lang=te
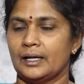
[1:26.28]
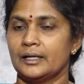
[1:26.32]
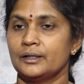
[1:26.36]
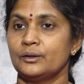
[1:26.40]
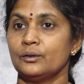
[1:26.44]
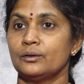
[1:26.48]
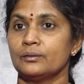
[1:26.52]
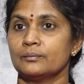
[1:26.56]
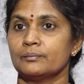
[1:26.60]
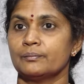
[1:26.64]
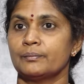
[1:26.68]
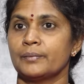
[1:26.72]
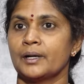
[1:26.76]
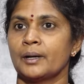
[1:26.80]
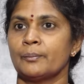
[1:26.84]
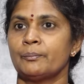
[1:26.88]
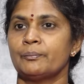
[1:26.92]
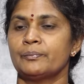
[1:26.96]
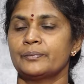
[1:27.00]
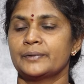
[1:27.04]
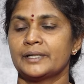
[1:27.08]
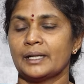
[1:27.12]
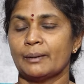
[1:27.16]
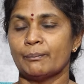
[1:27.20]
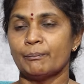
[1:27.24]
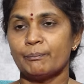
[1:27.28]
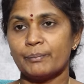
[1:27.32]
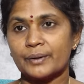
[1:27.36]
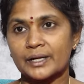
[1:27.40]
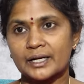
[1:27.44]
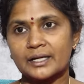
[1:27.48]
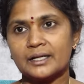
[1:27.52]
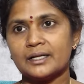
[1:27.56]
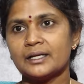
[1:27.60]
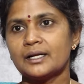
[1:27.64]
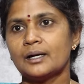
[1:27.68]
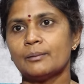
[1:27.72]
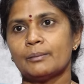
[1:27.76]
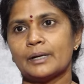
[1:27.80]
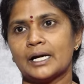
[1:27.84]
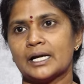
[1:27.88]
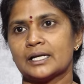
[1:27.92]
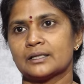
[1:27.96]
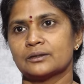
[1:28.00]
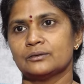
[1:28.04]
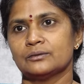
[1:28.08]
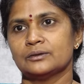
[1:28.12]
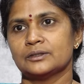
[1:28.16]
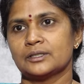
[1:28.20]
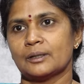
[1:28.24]
ఏదో టెంపరీగా
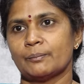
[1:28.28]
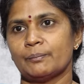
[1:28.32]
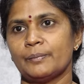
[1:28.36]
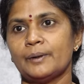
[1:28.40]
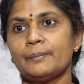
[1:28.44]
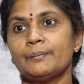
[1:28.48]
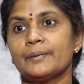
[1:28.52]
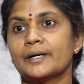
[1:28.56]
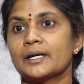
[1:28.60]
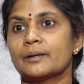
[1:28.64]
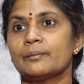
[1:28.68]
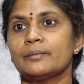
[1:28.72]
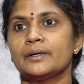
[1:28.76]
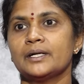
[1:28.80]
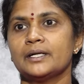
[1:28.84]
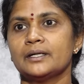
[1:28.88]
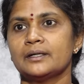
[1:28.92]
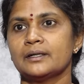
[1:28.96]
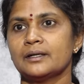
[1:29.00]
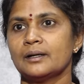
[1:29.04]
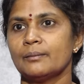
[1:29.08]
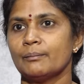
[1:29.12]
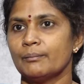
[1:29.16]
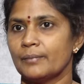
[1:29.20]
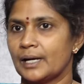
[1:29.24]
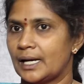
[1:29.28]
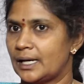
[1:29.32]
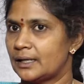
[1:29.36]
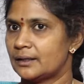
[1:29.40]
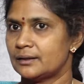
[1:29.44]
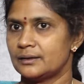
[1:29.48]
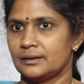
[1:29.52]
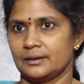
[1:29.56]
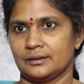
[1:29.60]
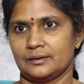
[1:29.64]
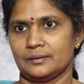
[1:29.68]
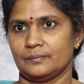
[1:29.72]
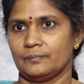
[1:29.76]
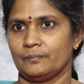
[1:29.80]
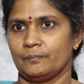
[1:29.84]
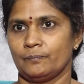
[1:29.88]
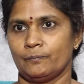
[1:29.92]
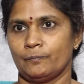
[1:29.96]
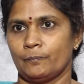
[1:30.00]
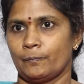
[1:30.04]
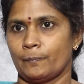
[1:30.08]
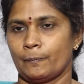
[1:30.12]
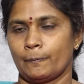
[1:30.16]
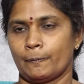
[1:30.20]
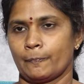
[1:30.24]
మారుతుంది తప్ప పర్మనెంట్గా మారదు అది
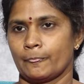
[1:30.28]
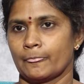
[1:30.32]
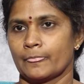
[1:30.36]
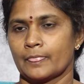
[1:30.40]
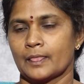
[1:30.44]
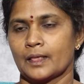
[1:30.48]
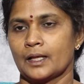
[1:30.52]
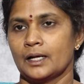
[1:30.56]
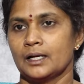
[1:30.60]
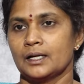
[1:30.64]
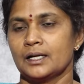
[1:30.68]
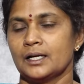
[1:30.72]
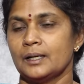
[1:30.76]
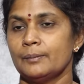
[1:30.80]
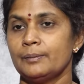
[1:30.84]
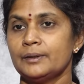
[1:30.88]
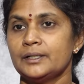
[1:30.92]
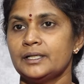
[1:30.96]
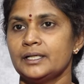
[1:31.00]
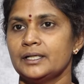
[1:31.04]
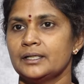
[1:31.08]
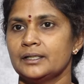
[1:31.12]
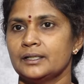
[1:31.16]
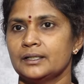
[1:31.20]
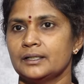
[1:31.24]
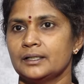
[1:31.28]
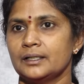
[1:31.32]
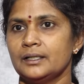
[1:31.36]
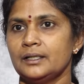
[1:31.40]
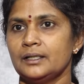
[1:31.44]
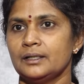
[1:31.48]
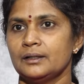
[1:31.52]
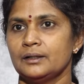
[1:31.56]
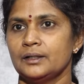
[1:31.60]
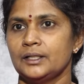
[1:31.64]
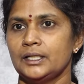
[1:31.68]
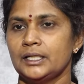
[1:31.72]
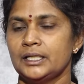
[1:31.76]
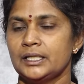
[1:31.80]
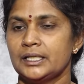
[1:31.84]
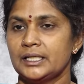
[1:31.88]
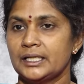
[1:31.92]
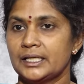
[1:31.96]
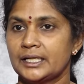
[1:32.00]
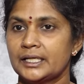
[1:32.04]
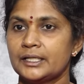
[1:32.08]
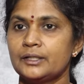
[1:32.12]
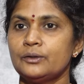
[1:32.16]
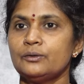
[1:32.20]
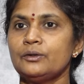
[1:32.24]
కాబట్టి ఏంటంటే ఈ
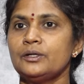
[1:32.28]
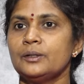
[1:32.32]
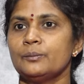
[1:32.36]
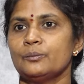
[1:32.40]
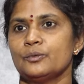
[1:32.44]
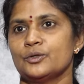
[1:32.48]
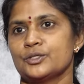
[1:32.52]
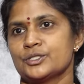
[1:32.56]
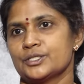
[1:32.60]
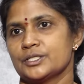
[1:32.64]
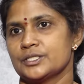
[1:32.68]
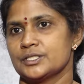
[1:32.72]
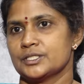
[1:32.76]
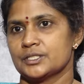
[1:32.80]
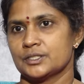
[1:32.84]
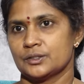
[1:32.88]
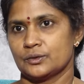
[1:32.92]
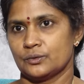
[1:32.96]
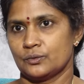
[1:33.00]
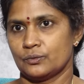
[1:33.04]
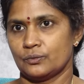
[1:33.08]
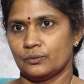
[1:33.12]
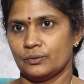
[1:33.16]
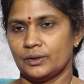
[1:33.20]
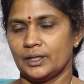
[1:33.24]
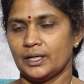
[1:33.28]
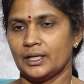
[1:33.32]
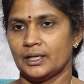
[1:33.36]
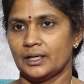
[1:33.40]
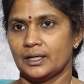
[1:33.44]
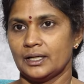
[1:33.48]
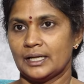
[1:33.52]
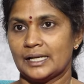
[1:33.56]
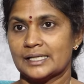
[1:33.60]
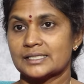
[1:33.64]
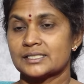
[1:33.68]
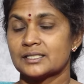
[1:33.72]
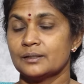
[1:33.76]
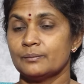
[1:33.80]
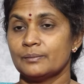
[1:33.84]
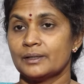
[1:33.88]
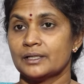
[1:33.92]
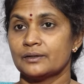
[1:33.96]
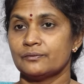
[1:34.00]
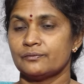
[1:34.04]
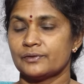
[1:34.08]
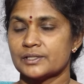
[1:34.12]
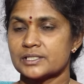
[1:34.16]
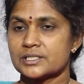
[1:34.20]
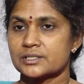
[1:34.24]
నెగిటివ్ ఎమోషన్స్ని కూడా అసలు
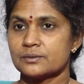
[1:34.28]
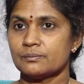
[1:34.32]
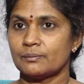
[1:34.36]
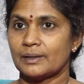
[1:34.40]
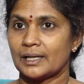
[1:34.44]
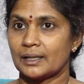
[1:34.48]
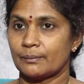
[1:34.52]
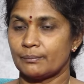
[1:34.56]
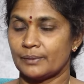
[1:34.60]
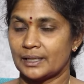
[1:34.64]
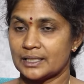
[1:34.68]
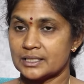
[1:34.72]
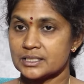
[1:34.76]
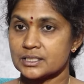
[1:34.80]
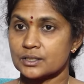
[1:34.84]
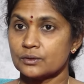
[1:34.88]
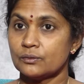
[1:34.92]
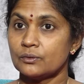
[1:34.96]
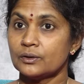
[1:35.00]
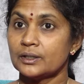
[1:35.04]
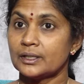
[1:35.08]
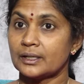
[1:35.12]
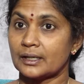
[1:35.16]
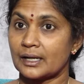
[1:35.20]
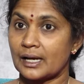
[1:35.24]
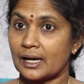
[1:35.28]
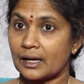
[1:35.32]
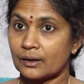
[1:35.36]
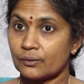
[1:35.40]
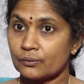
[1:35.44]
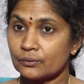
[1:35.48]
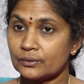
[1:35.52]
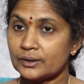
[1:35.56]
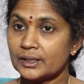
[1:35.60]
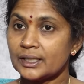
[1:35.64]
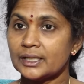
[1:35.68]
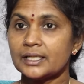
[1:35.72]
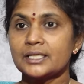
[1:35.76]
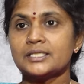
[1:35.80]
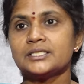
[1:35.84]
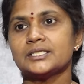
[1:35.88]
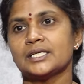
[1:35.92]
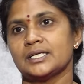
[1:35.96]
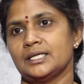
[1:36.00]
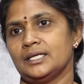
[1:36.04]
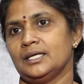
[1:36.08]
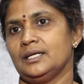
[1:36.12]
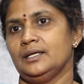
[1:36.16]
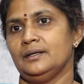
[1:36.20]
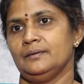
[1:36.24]
మనం ఫస్ట్ మన మనసులోకి రాకుండానే
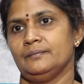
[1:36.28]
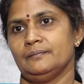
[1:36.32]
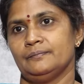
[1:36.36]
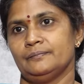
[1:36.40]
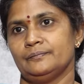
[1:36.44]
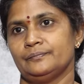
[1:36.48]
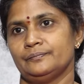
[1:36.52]
చేయాలి